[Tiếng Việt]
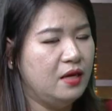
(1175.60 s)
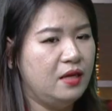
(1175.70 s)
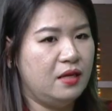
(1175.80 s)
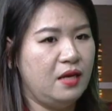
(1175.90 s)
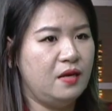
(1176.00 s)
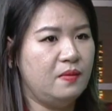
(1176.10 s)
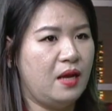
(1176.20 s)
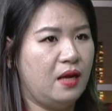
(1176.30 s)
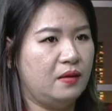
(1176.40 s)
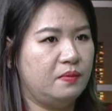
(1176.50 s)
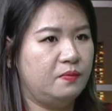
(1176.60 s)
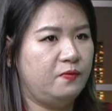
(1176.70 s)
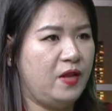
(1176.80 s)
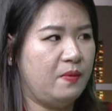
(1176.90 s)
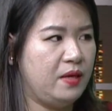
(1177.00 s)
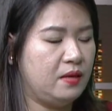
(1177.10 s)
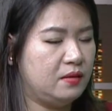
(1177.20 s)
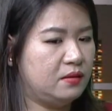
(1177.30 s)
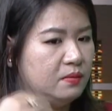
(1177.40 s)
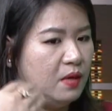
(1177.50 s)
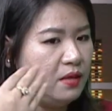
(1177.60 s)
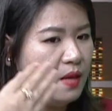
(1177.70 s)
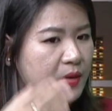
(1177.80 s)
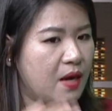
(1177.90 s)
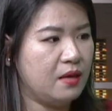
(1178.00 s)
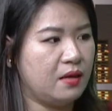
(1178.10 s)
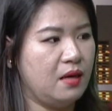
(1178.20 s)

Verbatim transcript: Thế nhưng mà vì là mình mới tiếp cận